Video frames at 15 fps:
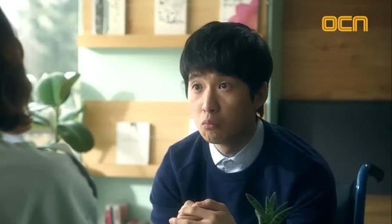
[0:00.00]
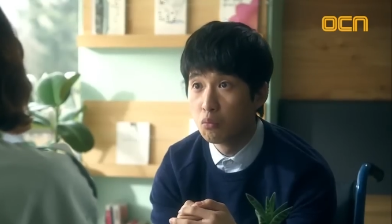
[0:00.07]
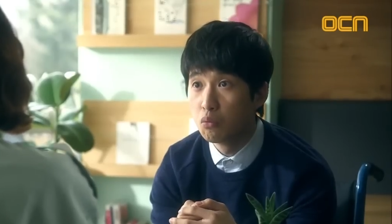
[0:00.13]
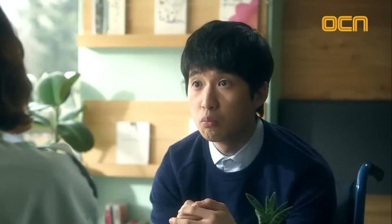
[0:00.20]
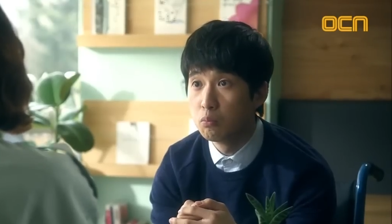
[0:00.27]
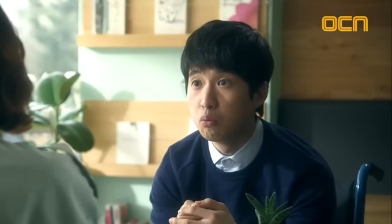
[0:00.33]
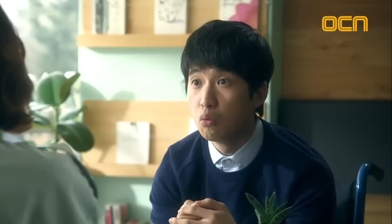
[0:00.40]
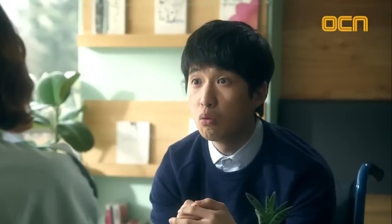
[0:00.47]

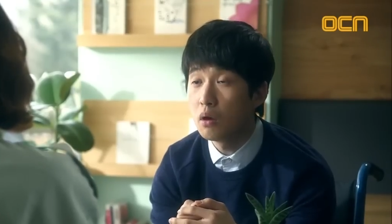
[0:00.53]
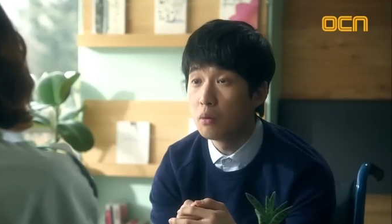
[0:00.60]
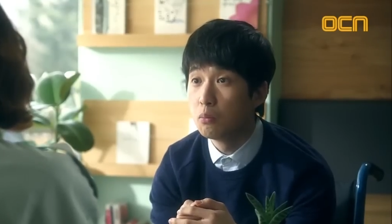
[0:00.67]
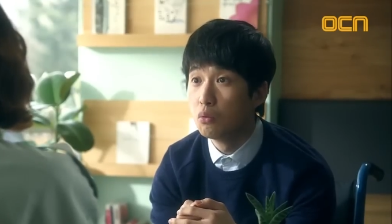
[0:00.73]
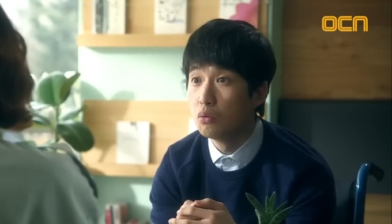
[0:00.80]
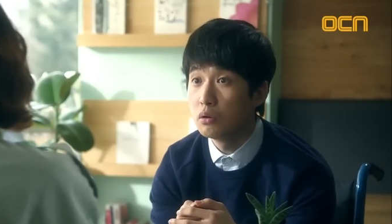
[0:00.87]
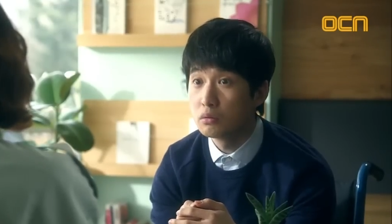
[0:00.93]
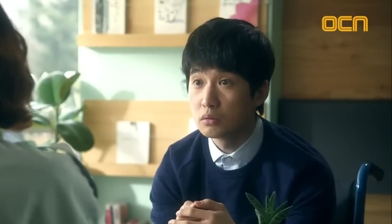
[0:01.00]
뭐 뭐가
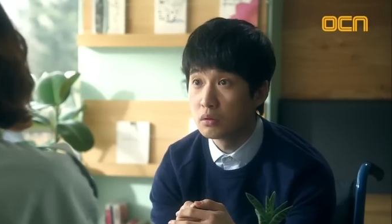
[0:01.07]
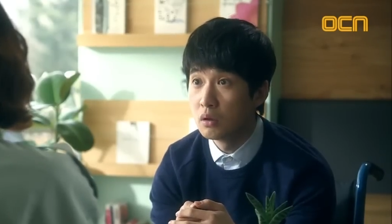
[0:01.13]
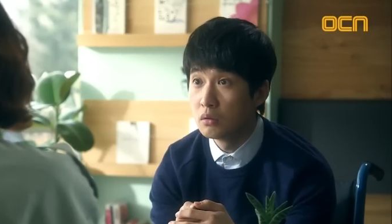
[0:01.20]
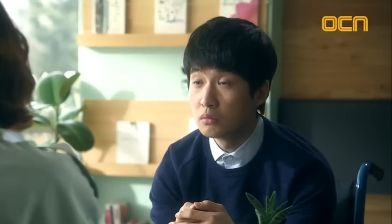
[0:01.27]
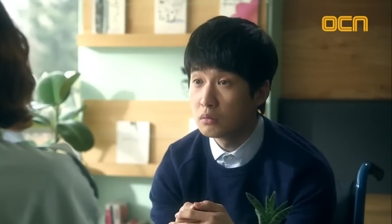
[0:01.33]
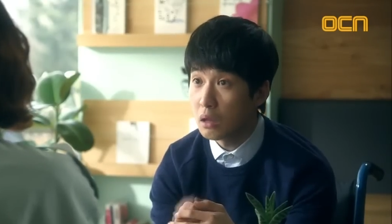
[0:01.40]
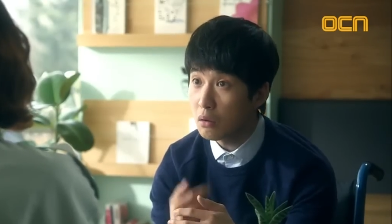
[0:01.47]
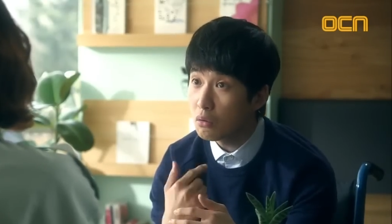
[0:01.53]
뭐예요?
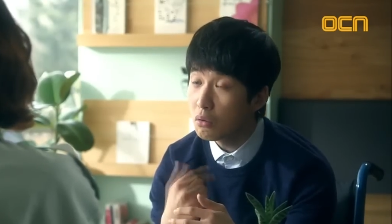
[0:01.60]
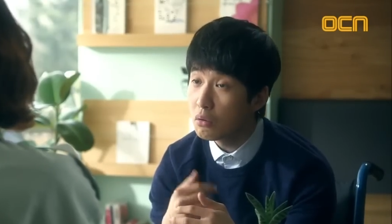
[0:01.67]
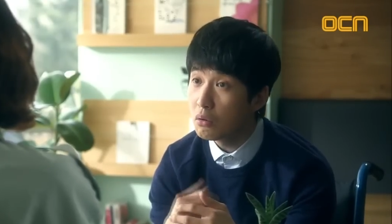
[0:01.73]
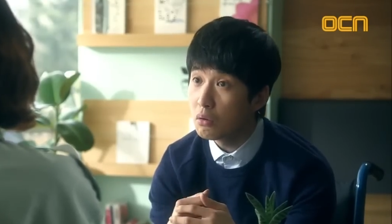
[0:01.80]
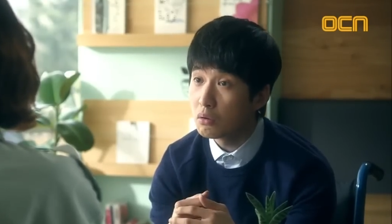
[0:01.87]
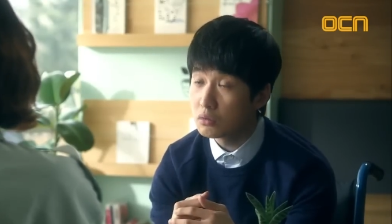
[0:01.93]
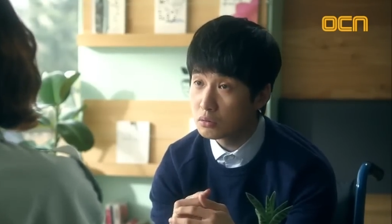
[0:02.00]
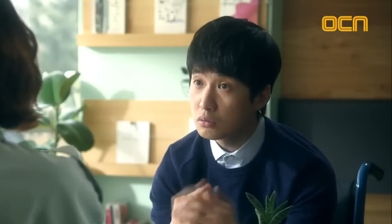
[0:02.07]
내거